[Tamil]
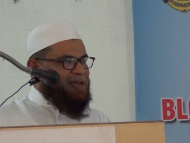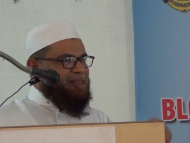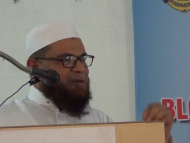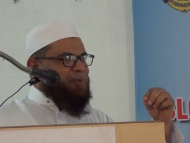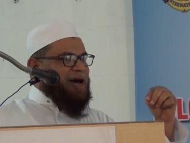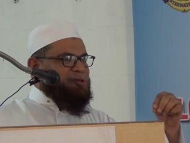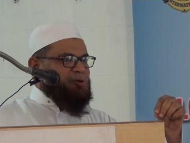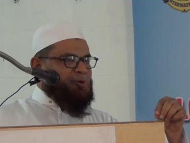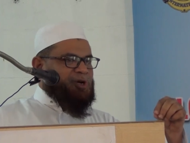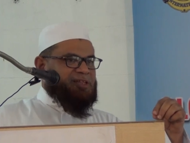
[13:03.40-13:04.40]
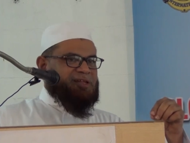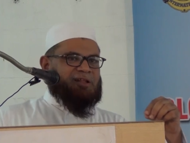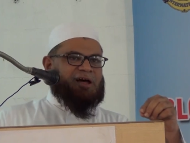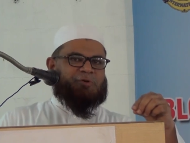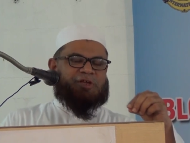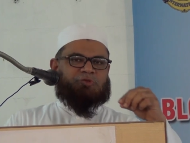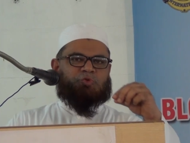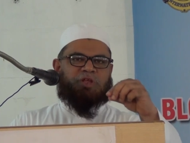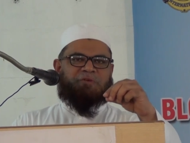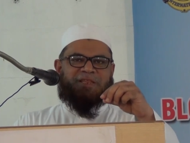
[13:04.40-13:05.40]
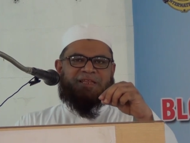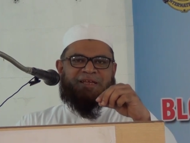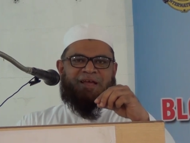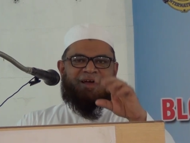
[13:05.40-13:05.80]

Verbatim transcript: இதை பார்த்து கொண்டிருந்த அல்லாஹுடைய தூதர் வந்து